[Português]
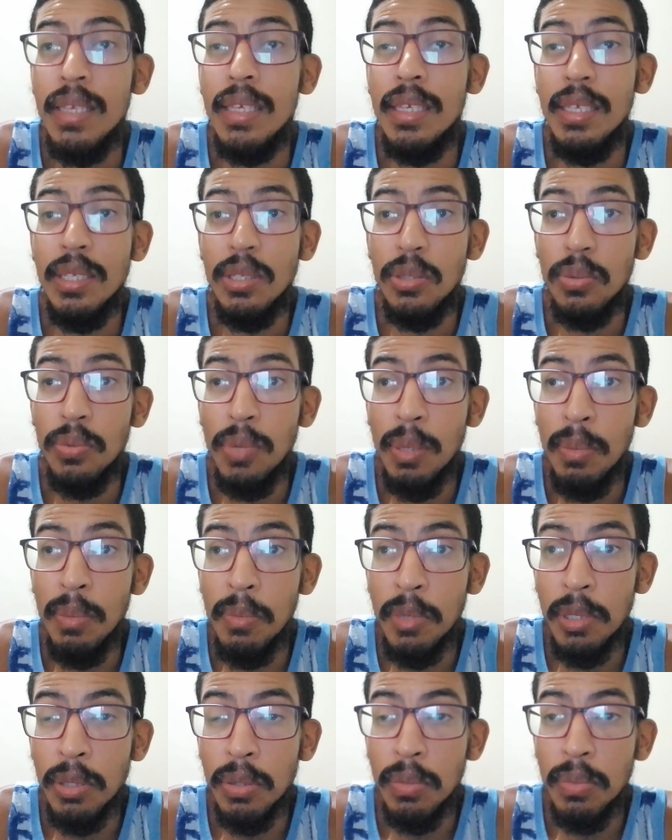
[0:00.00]
isso é
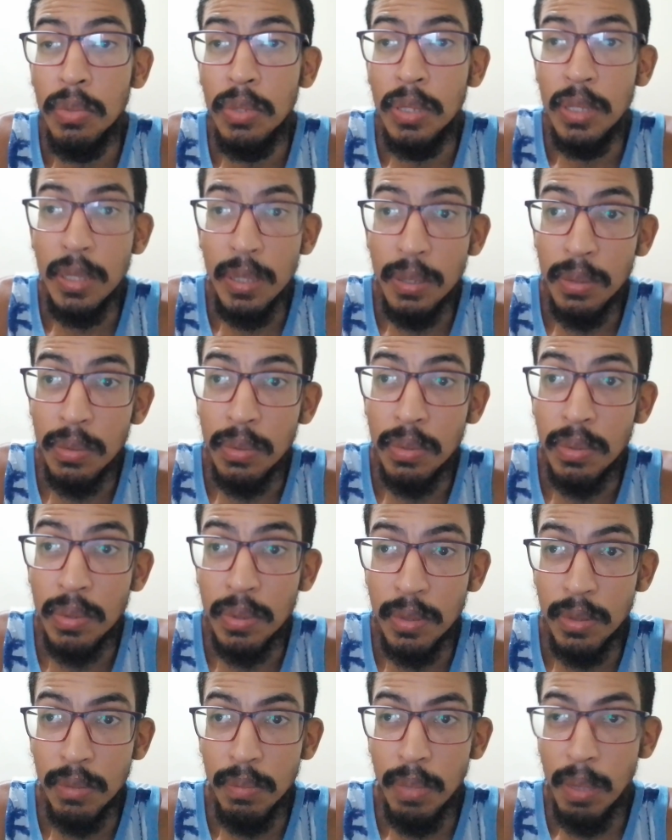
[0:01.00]
muito bonito
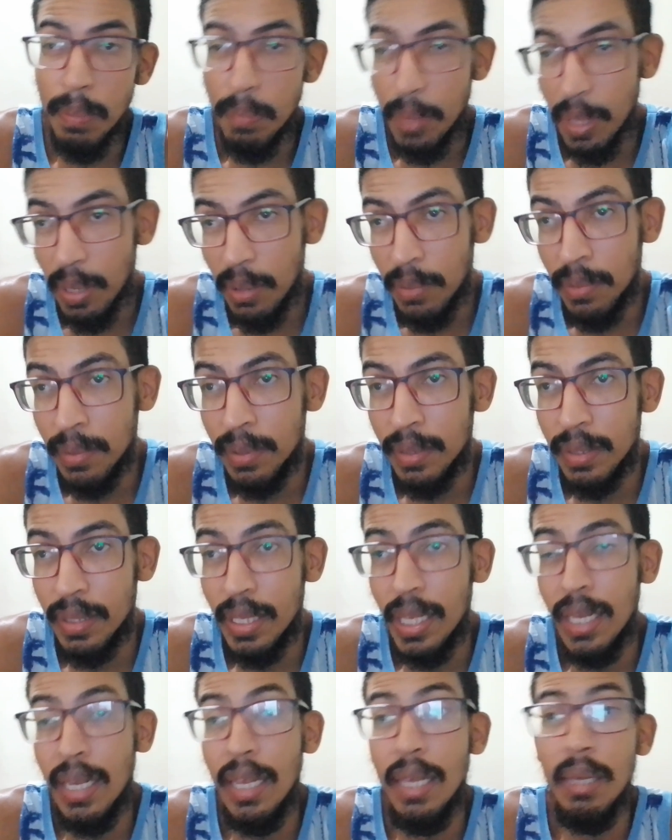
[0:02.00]
no papel,
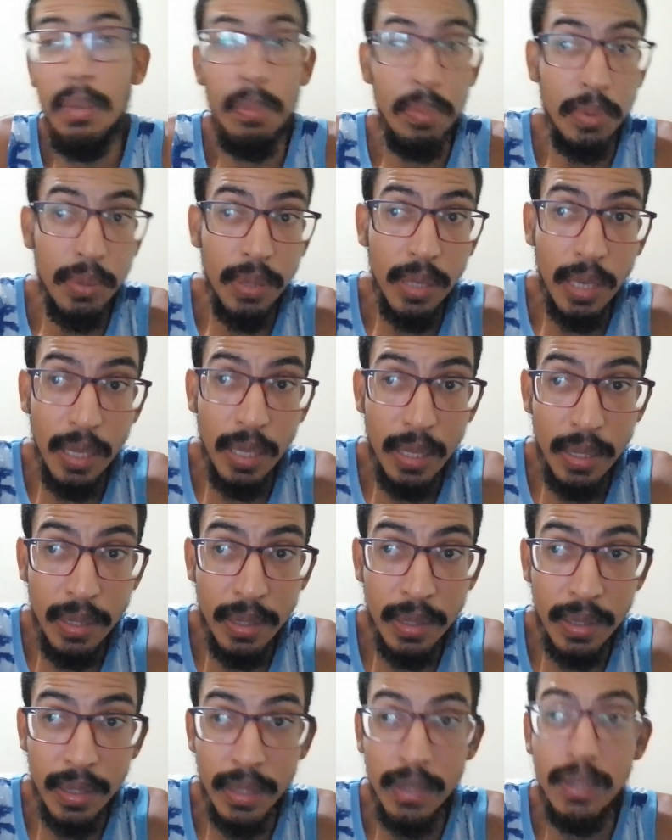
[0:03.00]
tá lá, é por
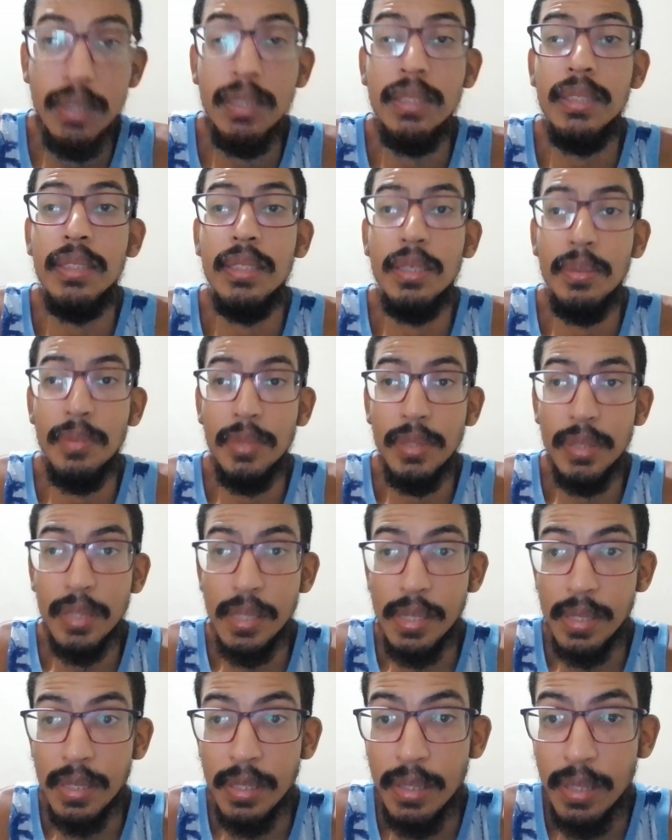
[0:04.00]
lei que nós temos
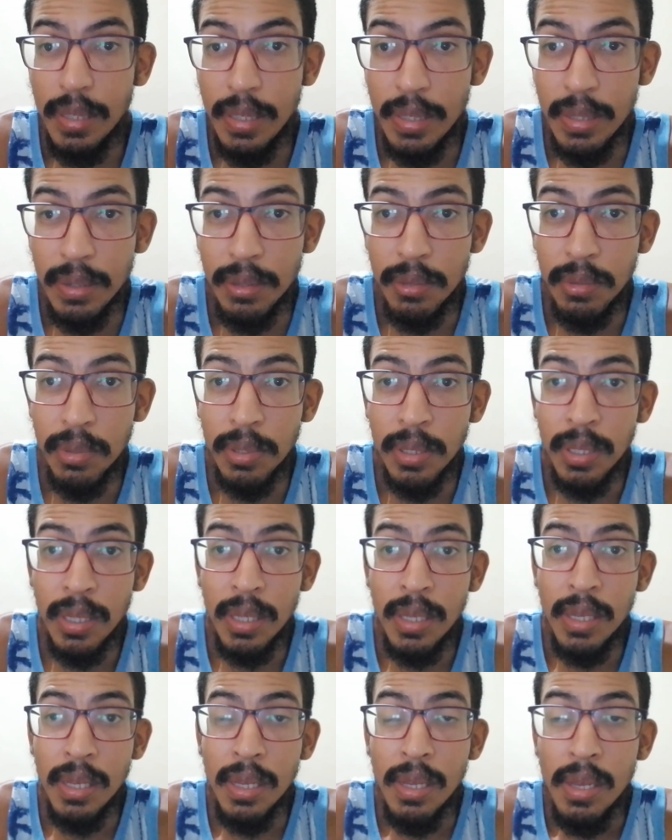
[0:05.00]
esse direito.
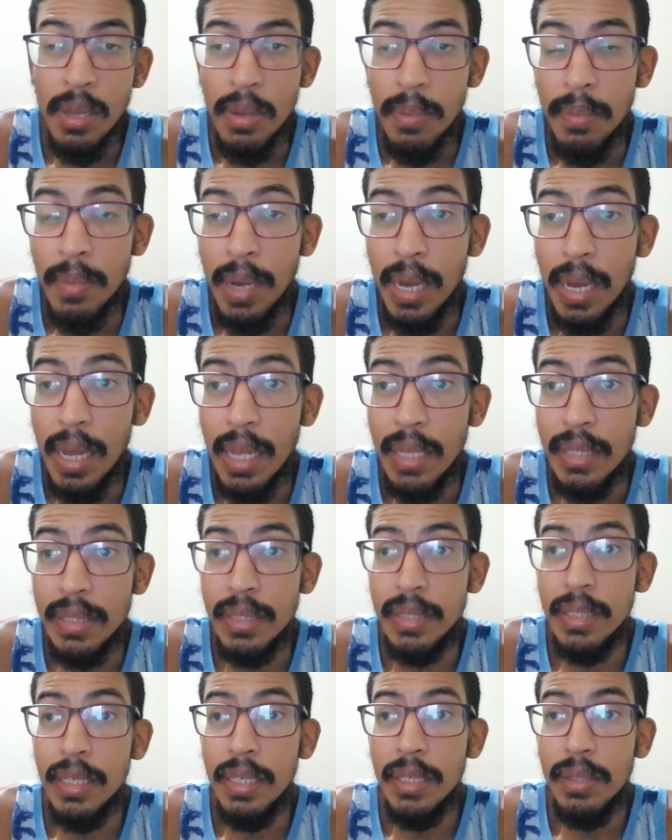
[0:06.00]

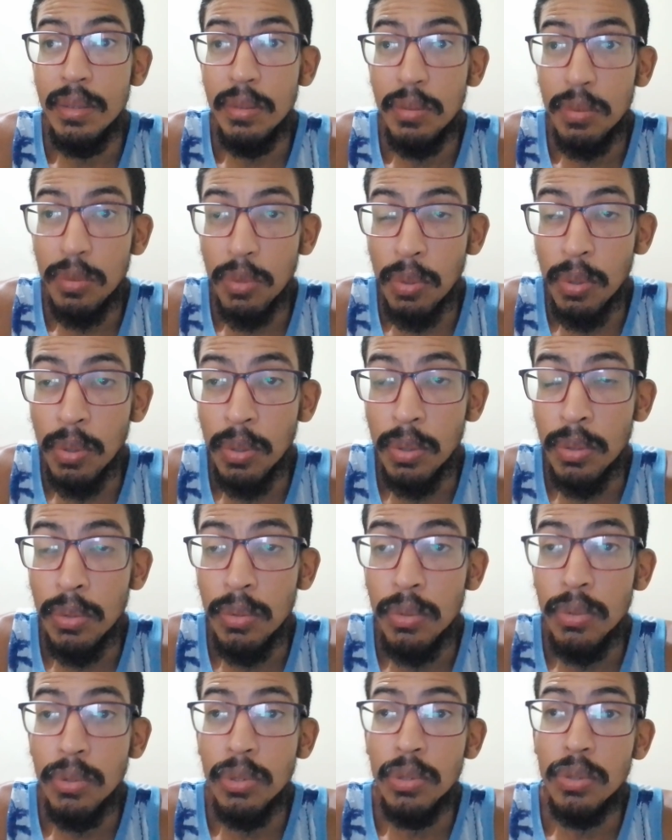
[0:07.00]
Mas nem
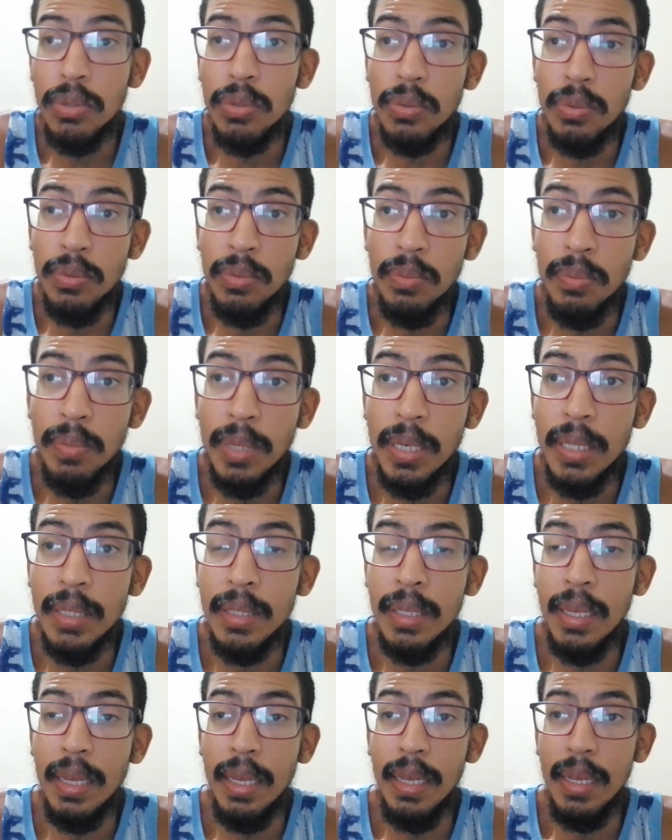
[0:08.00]
todos
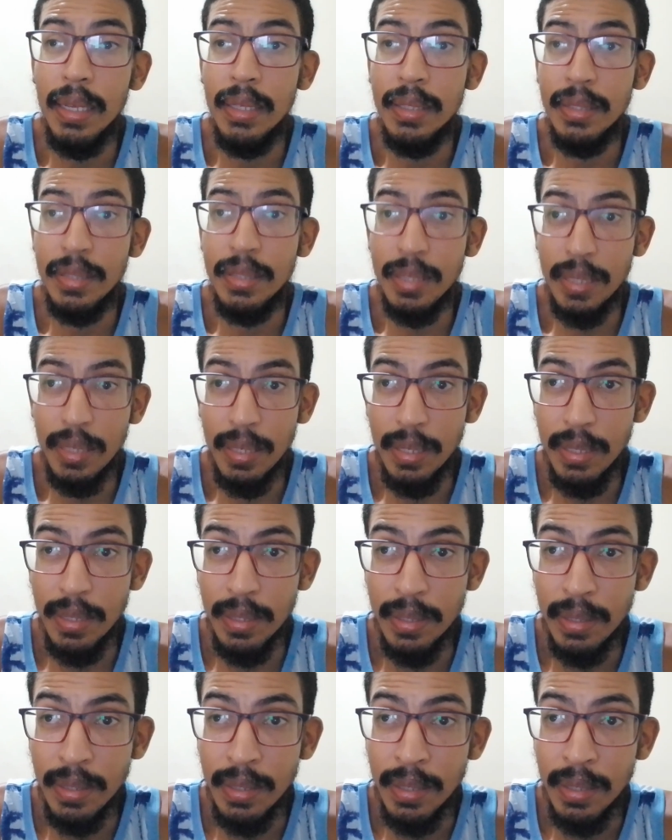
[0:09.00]
cumprem essa lei.